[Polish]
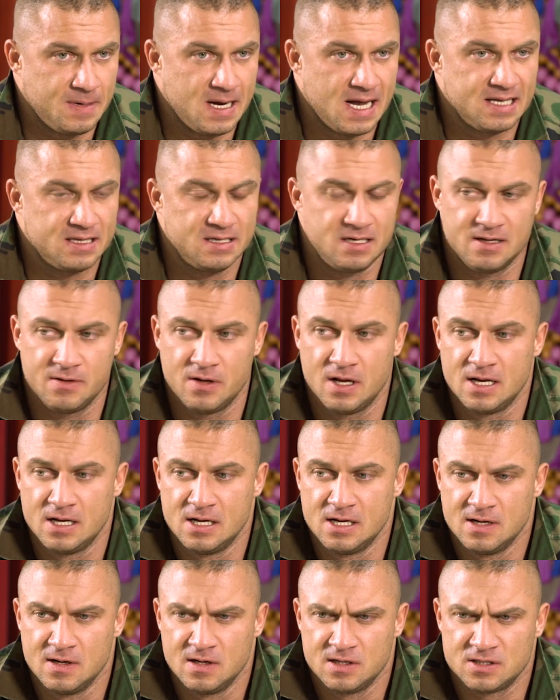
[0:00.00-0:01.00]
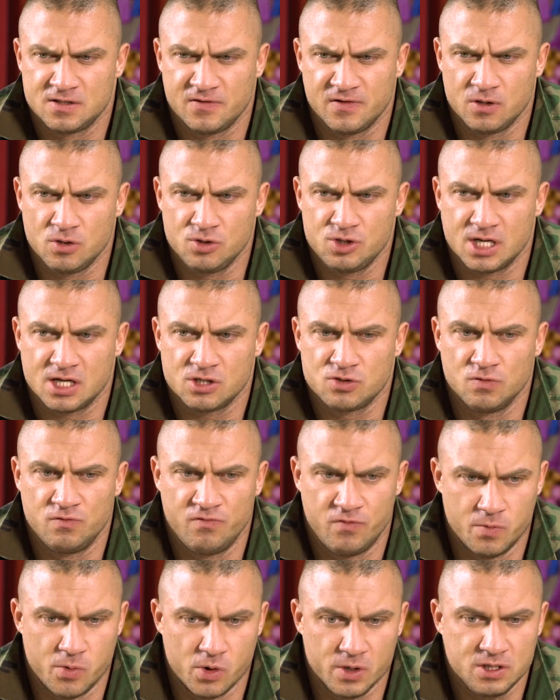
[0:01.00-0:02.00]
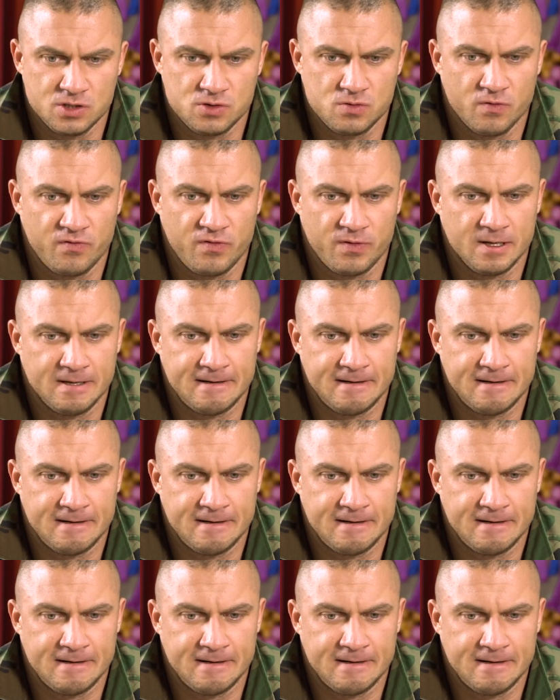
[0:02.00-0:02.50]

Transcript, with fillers: kadry swego czasu dwuboistów.